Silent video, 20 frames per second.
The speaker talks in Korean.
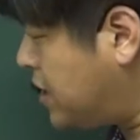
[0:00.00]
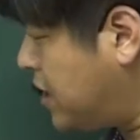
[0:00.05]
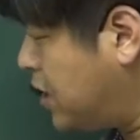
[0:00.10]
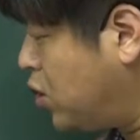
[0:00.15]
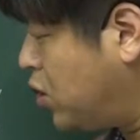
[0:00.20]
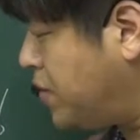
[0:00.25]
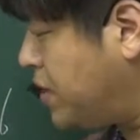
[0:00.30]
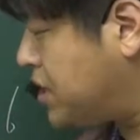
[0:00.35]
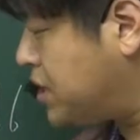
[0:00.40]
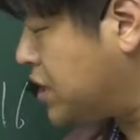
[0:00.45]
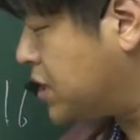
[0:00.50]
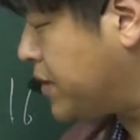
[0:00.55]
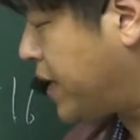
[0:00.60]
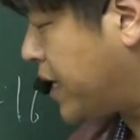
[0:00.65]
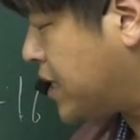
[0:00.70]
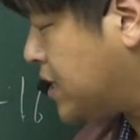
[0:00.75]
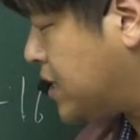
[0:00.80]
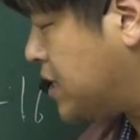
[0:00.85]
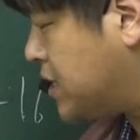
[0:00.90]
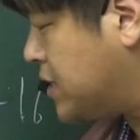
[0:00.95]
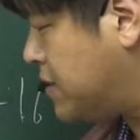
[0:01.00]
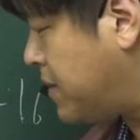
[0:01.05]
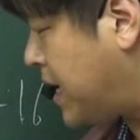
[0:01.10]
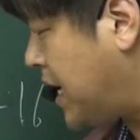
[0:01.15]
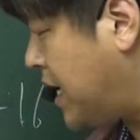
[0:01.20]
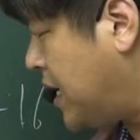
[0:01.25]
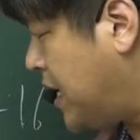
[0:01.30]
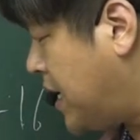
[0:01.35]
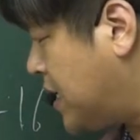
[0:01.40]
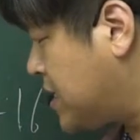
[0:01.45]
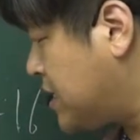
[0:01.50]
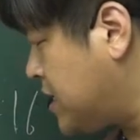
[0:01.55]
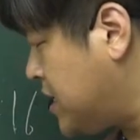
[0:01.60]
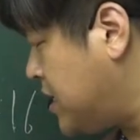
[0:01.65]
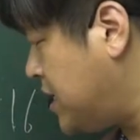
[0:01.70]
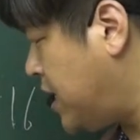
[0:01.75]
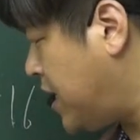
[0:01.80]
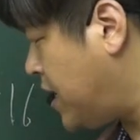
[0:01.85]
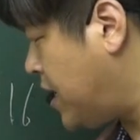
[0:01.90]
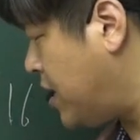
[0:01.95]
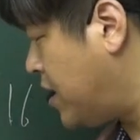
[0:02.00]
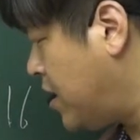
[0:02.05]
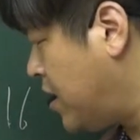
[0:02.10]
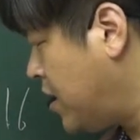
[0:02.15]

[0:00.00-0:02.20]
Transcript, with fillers: 이놈이 지금 x 마이너스 2에